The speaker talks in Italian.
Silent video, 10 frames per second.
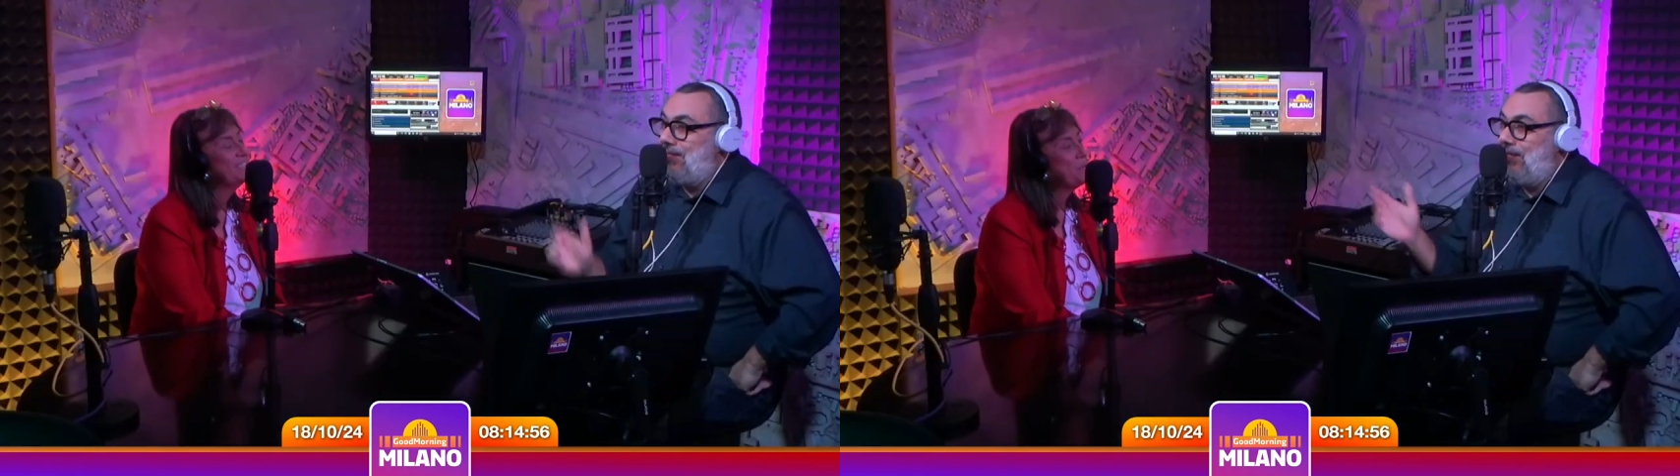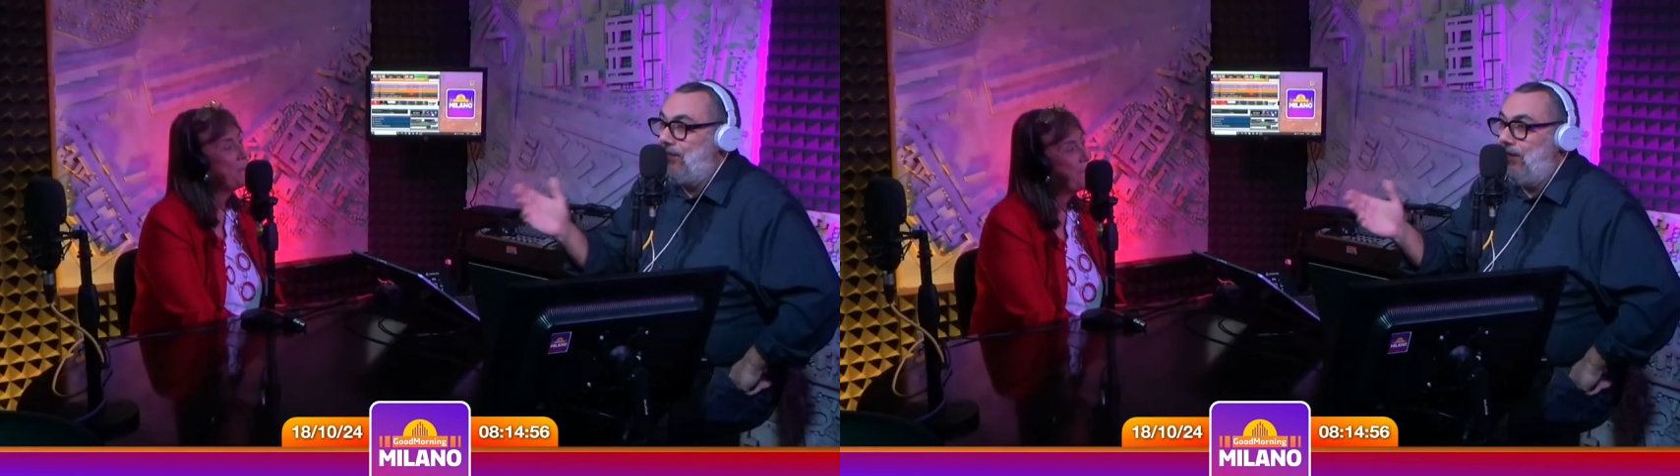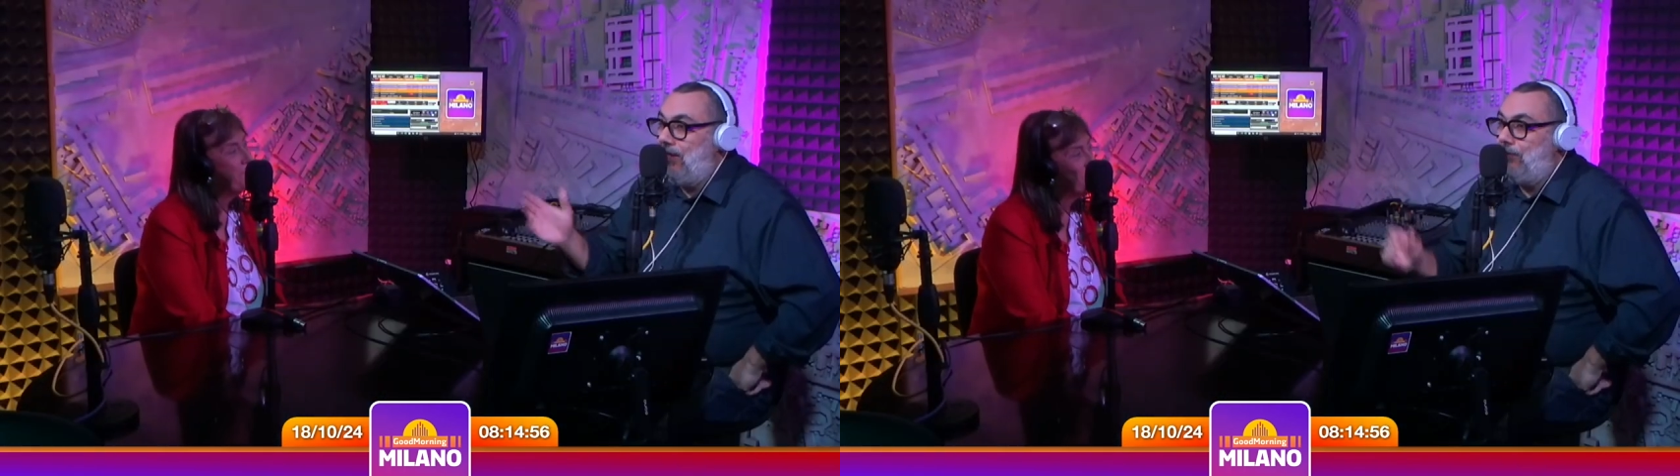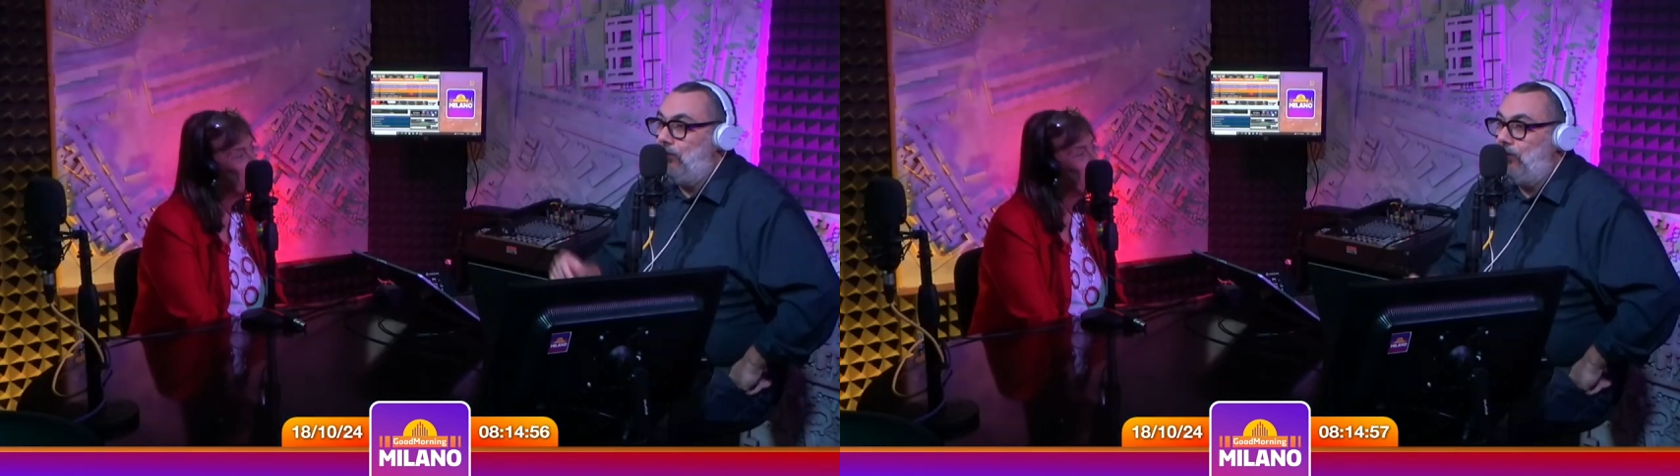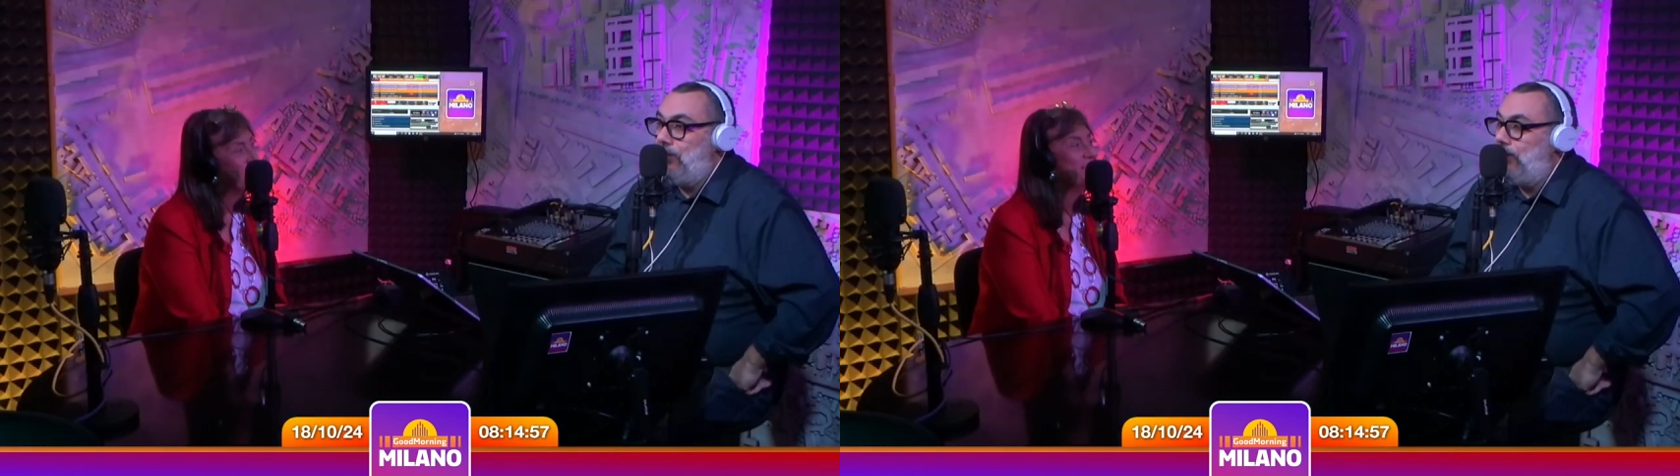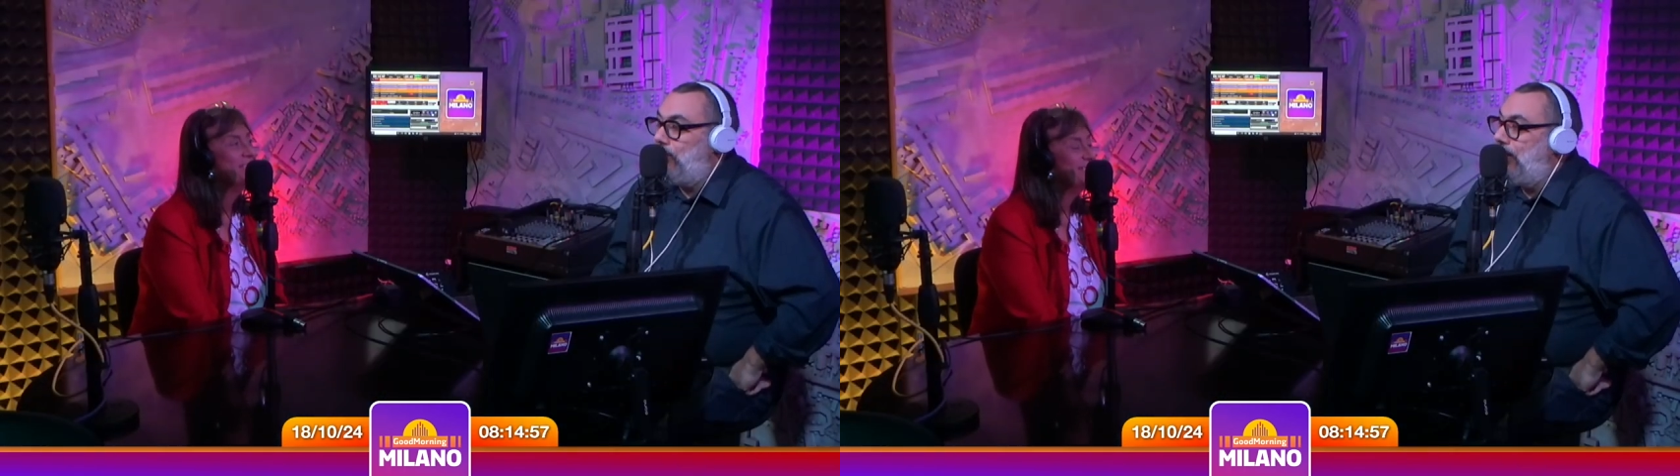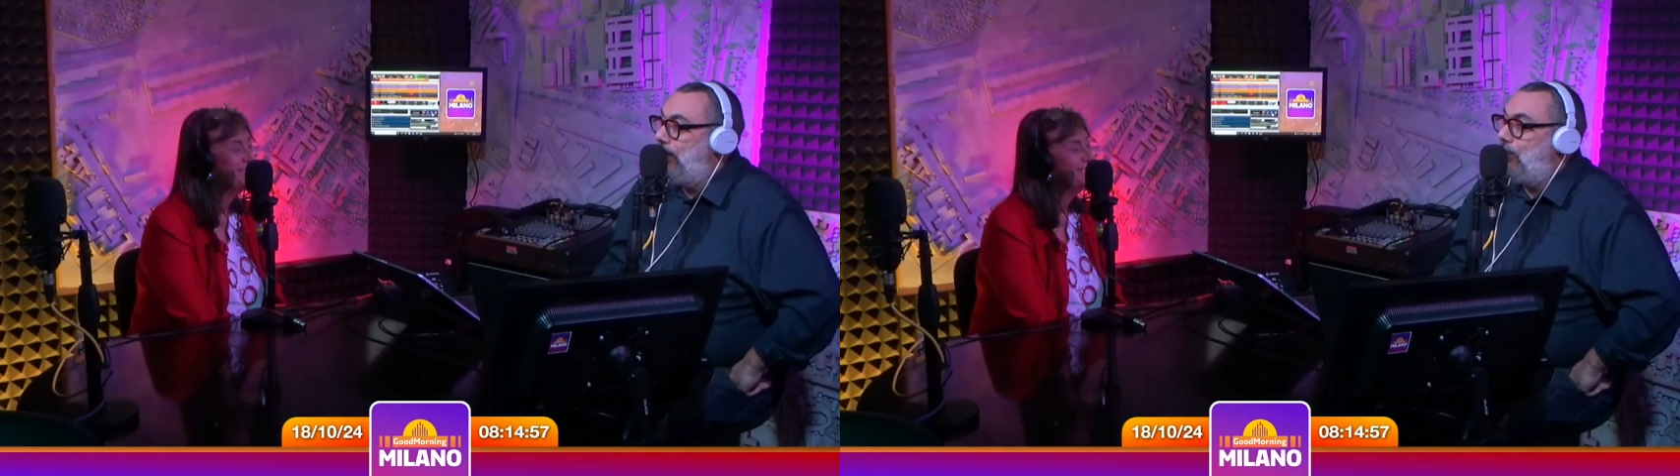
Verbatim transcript: della libreria appunto libri e collane